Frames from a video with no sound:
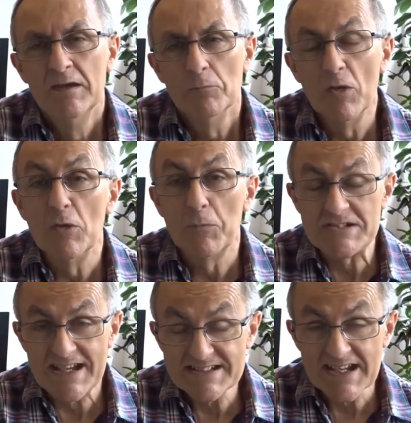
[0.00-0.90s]
Bueno,
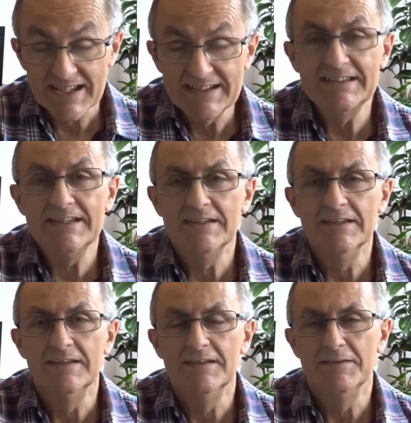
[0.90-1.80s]
pues a esa gente
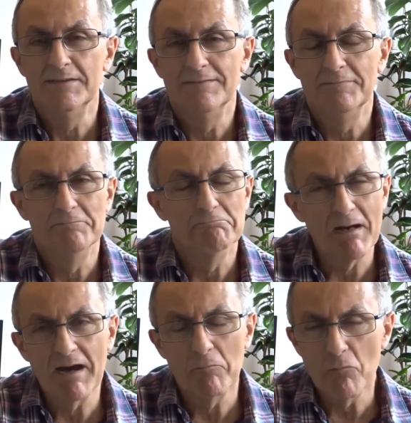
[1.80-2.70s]
eh,
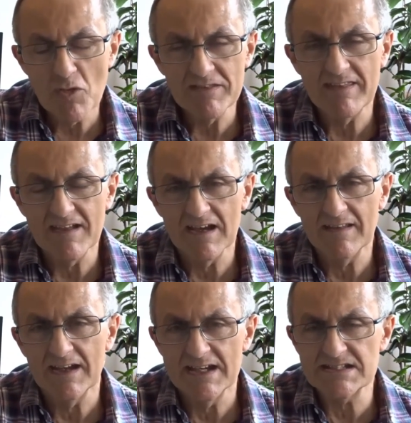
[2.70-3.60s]
va muy
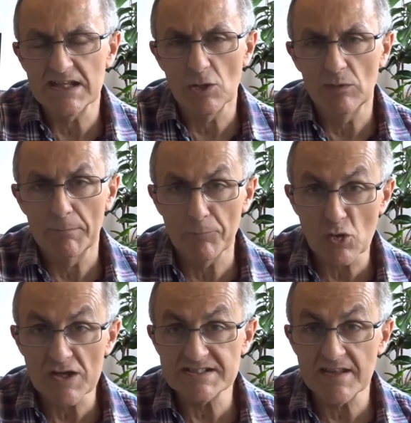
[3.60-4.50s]
dedicada esta novela,
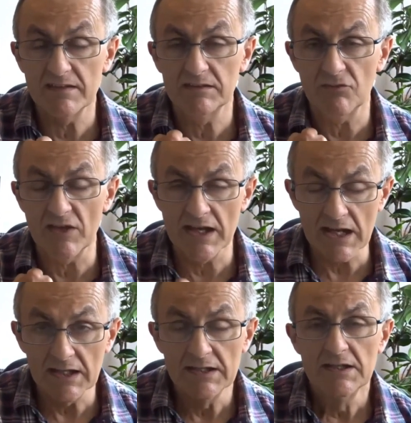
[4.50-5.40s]
porque se
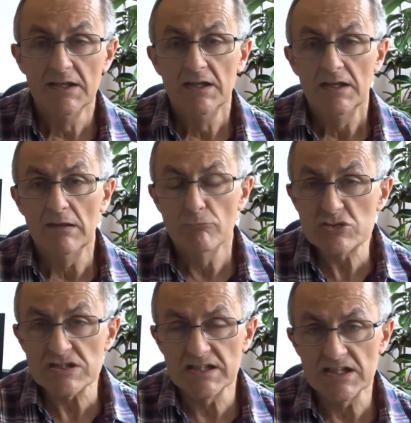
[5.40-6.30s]
identificará en
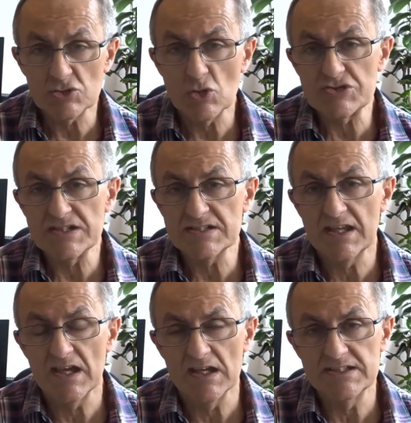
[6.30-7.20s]
muchas de las cosas
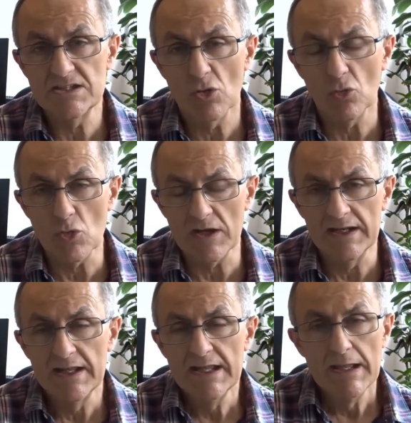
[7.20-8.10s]
que allí
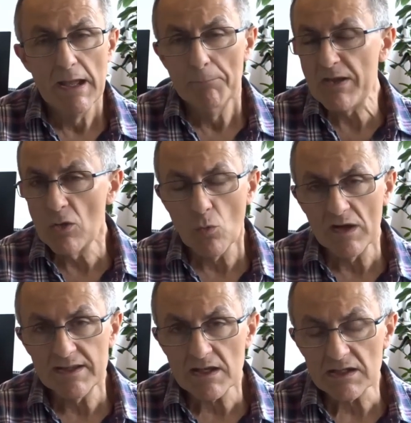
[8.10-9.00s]
ocurren. Pero en
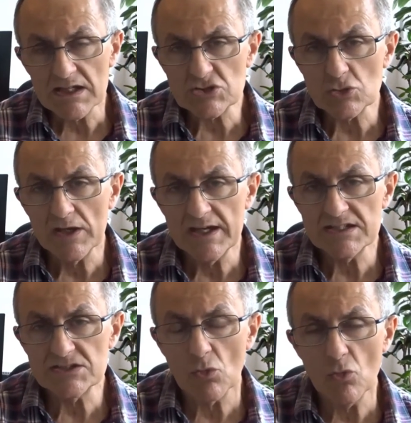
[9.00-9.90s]
cualquier caso
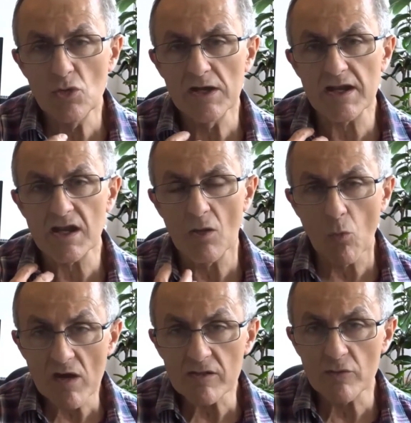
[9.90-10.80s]
es un
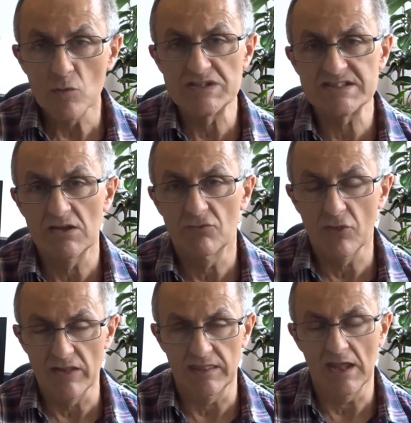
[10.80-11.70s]
recuerdo de nuestra
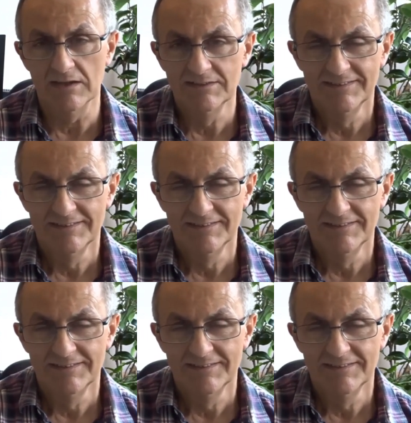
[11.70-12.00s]
infancia.